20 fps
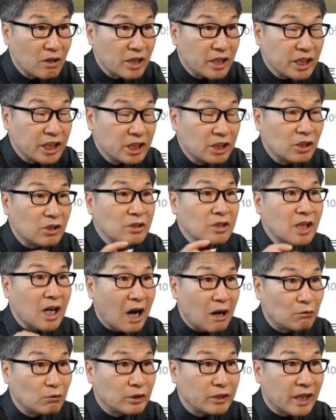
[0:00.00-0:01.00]
이런
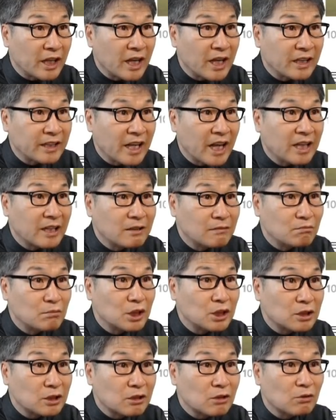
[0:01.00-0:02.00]
가운데 내일은
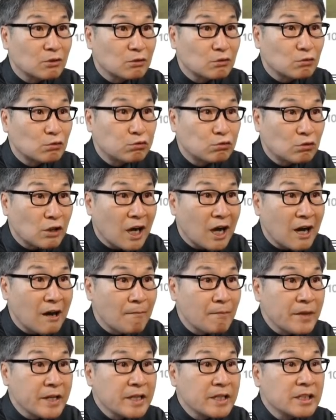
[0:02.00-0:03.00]
미스트롯2가
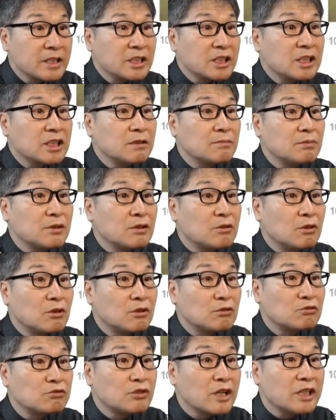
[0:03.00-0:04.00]

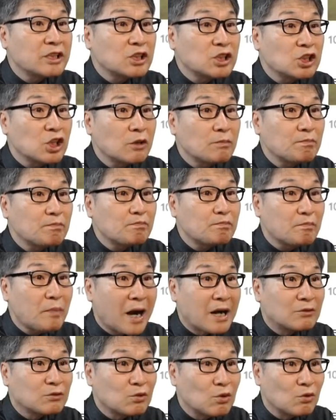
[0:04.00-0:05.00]
12월 중에 첫
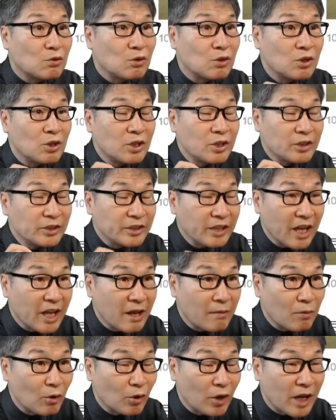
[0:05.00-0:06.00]
방송을
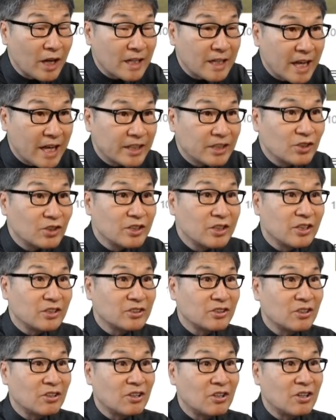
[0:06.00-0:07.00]
내보낼
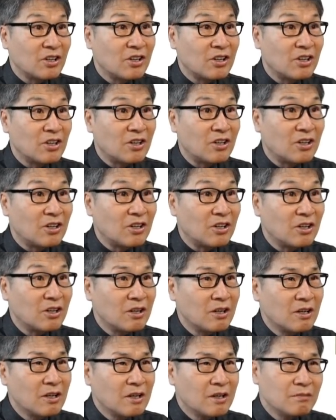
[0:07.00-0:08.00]
예정이어서
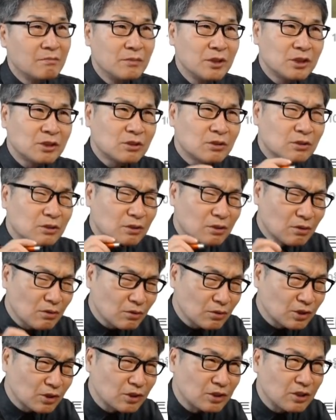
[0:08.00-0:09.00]

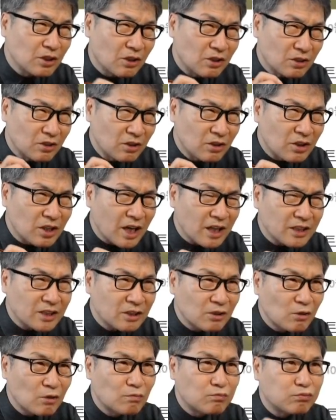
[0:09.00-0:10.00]
미스트롯은 여러
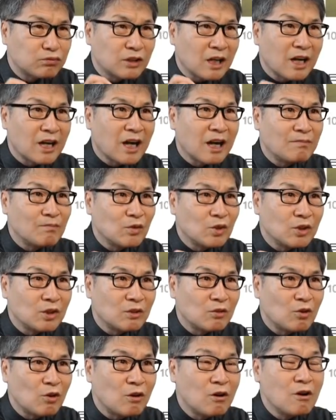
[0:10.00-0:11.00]
가지로 부담감도
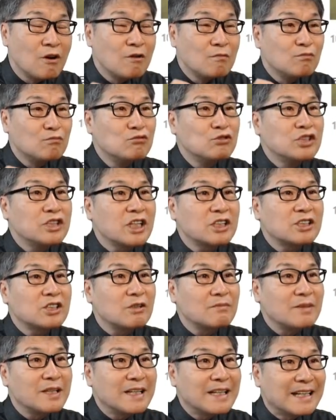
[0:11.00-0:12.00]
있고
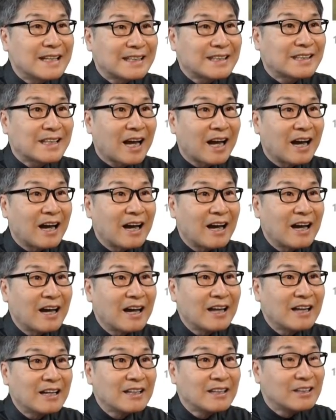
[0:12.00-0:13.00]
문제점이 있다.
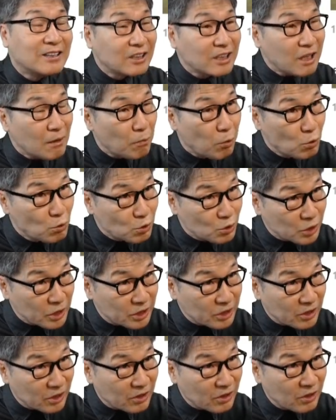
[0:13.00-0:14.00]
이렇게 볼 수
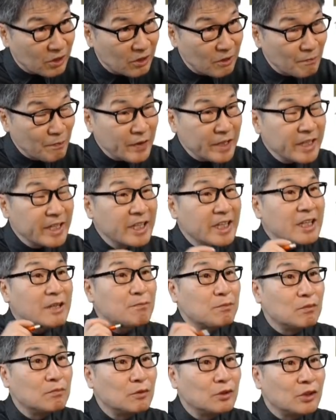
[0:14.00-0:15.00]
있어요. 이
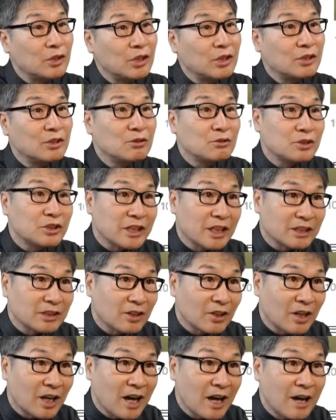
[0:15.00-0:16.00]
부분을
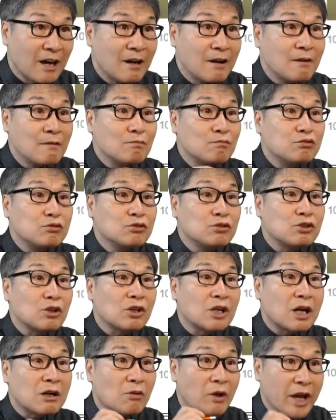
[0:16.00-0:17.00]
뉴스장터가
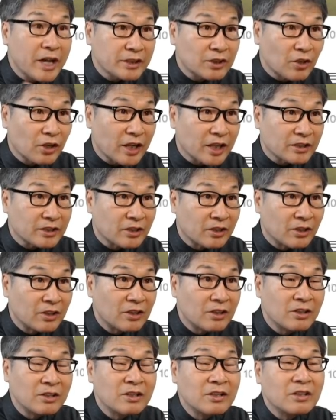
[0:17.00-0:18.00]
분석하고
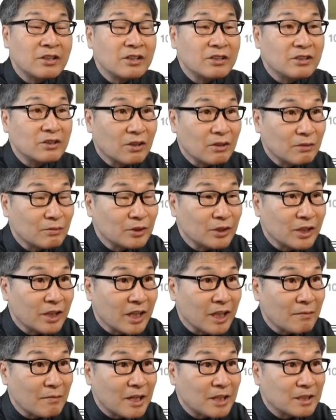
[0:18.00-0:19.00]
해석해서
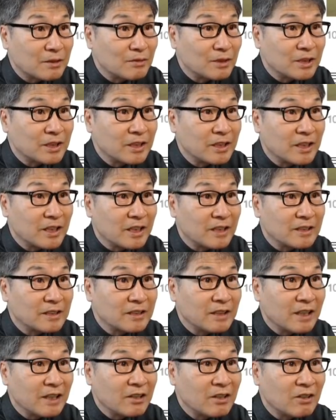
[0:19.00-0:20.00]
여러분들에게 말씀을
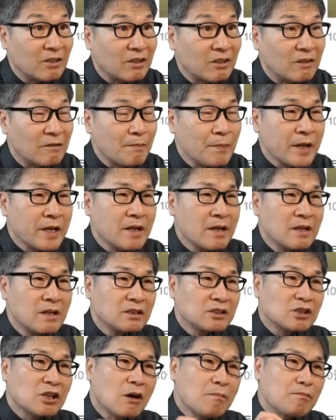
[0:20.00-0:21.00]
드리겠는데요.
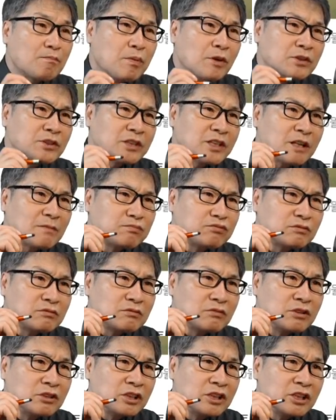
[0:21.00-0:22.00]
첫 번째 부,
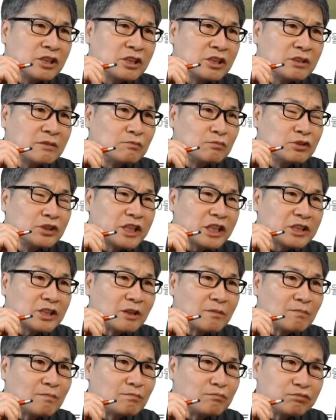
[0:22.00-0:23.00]

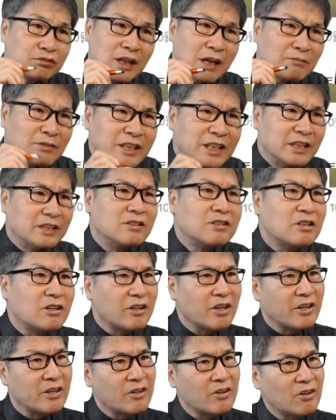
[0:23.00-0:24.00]
문제점, 부담은 이런
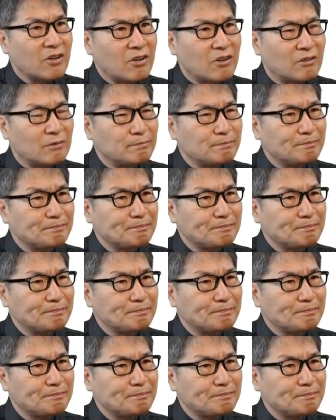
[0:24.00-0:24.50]
거예요.